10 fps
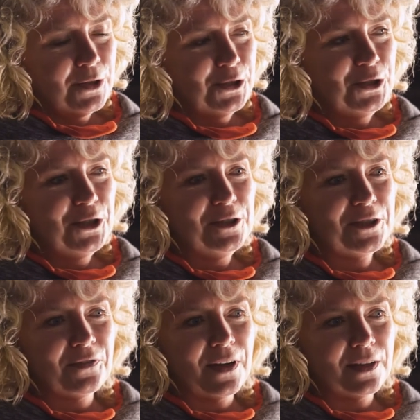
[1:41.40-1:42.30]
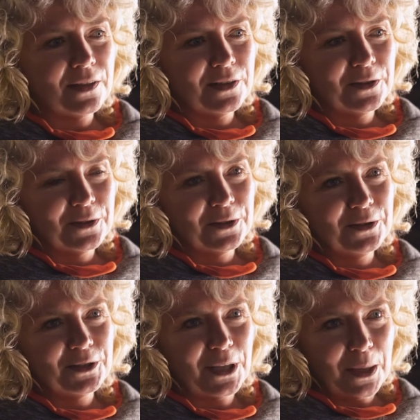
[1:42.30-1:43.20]
dzieciństwa,
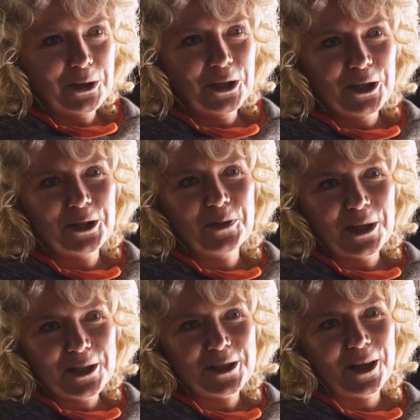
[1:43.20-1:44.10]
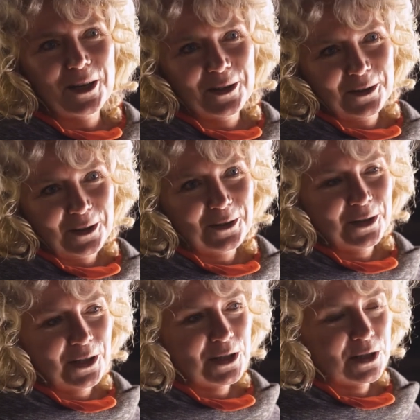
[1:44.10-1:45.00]
staram się nie jeść mięsa, ale to
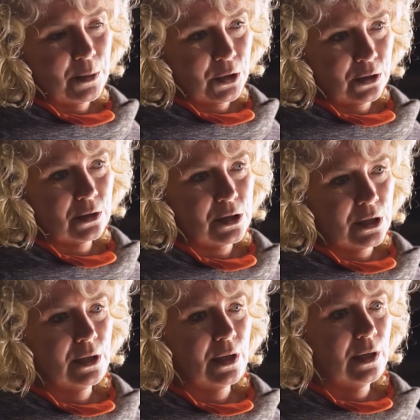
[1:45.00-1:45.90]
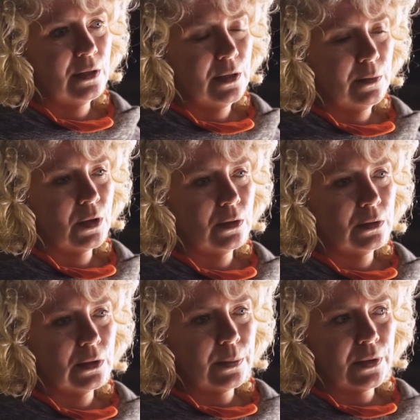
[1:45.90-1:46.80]
nie jestem ortodoksyjna, ale jem
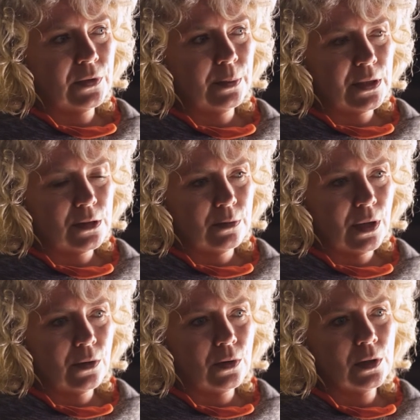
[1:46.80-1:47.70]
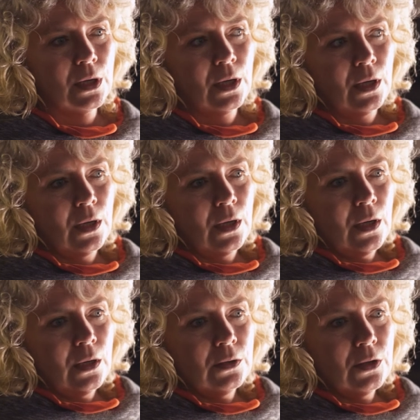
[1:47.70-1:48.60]
go naprawdę bardzo mało.
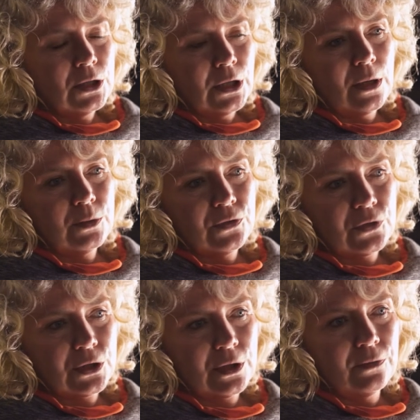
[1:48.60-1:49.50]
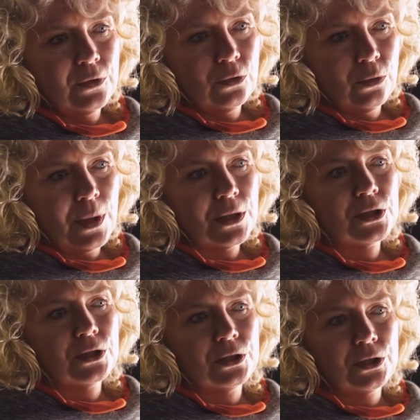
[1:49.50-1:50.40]
No staram się wszystkim
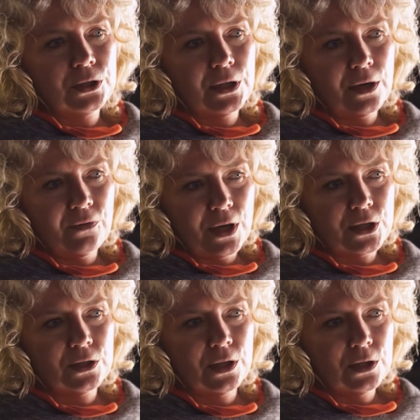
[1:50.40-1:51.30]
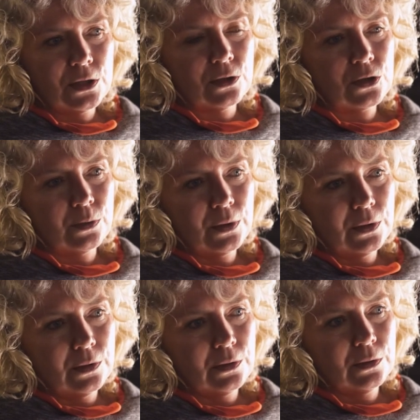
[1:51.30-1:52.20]
wytłumaczyć, jak ważne jest to,
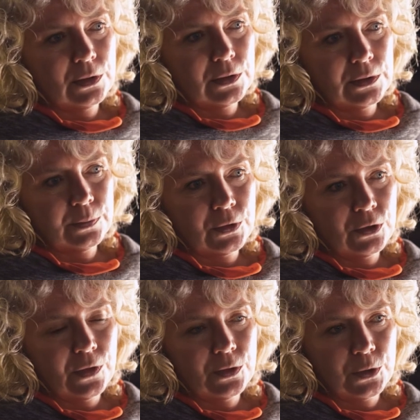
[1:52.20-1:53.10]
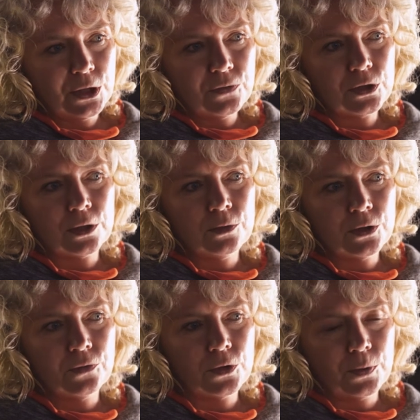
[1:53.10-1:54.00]
żeby y, spożywać przede wszystkim
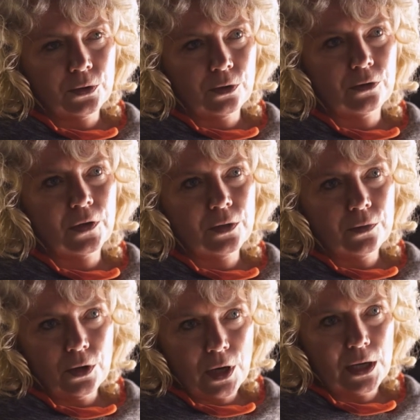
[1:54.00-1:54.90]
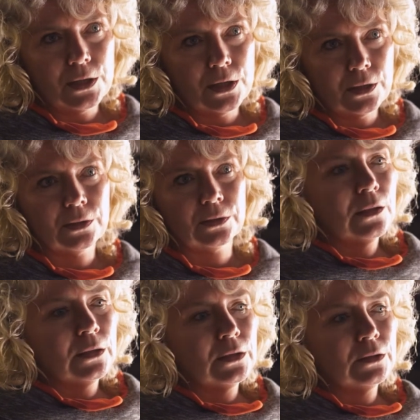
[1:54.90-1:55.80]
żywność produkowaną lokalnie.
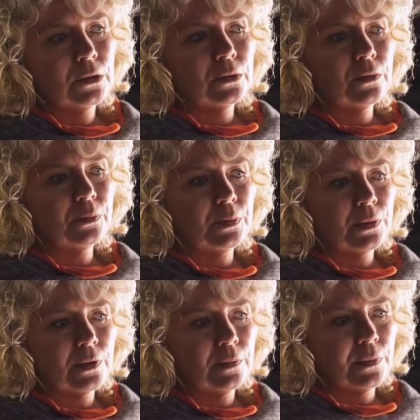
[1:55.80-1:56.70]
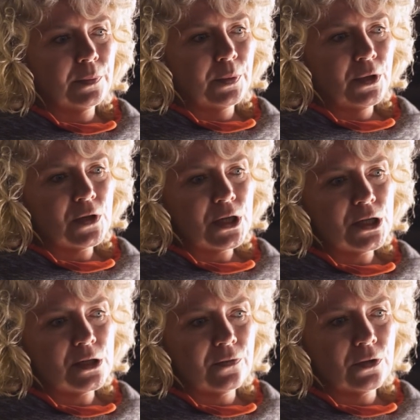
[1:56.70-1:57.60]
Y, no, no, y, ponieważ ja
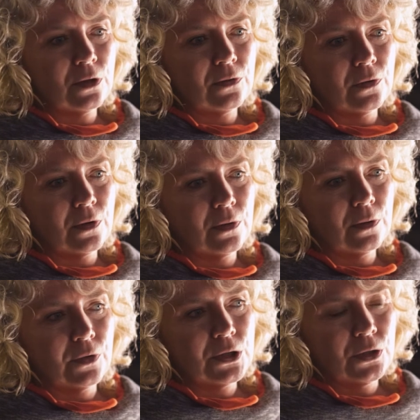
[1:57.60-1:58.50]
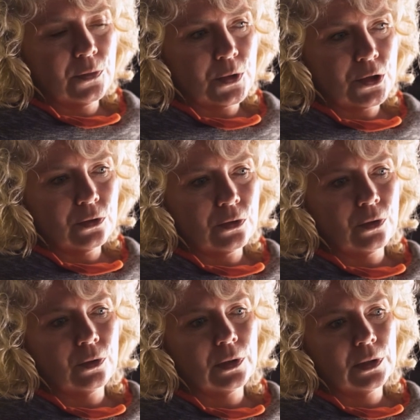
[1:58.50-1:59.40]
się zawodowo, właśnie od
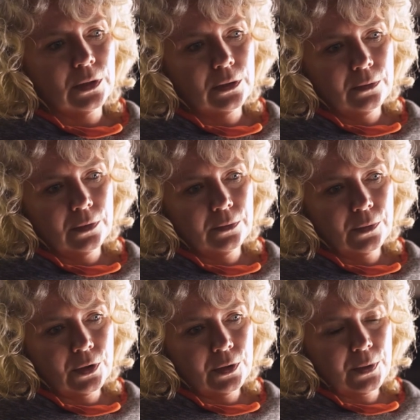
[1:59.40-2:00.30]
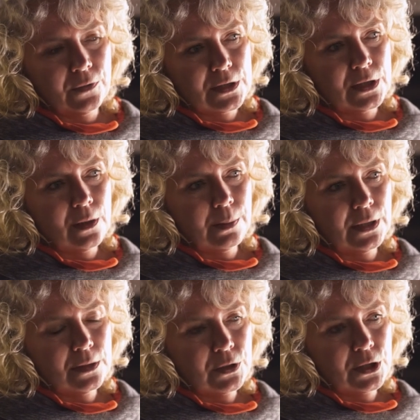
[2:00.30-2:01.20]
początku mojego prowadzenia
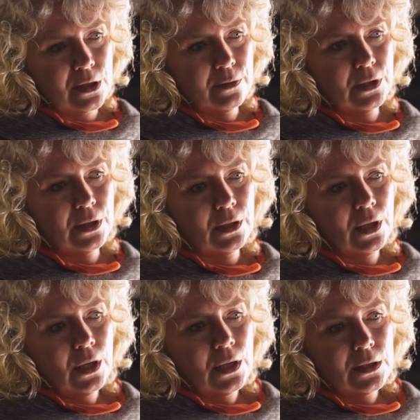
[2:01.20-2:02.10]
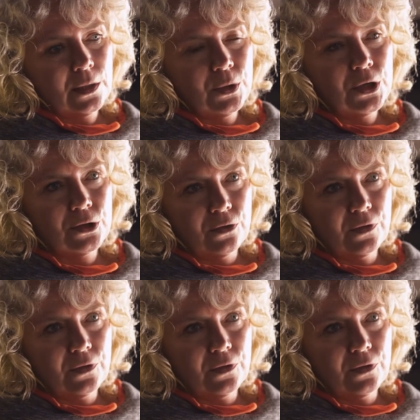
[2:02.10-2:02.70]
badań przeze mnie zajmuję się